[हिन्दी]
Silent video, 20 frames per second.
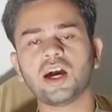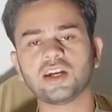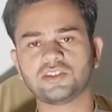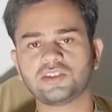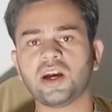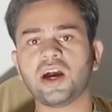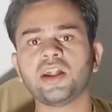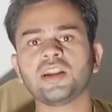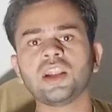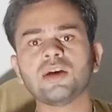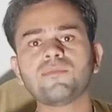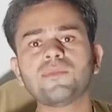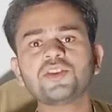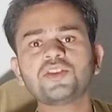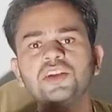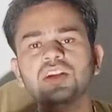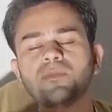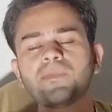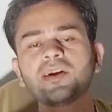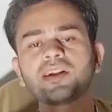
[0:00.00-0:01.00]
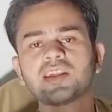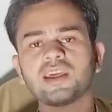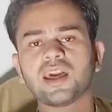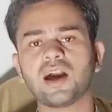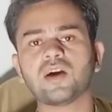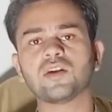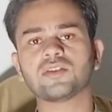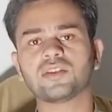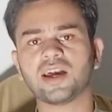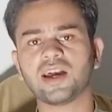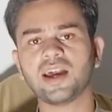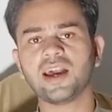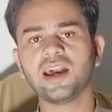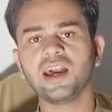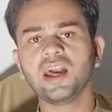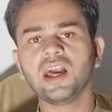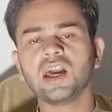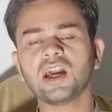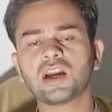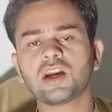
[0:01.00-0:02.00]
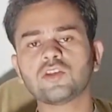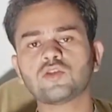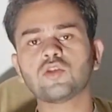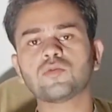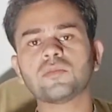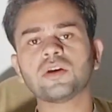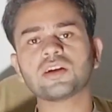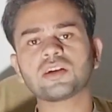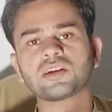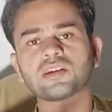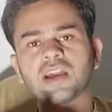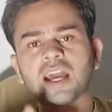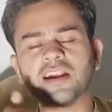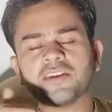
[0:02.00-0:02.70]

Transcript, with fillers: अच्छा नंबर थ्री पर क्या होता है कि तुम्हें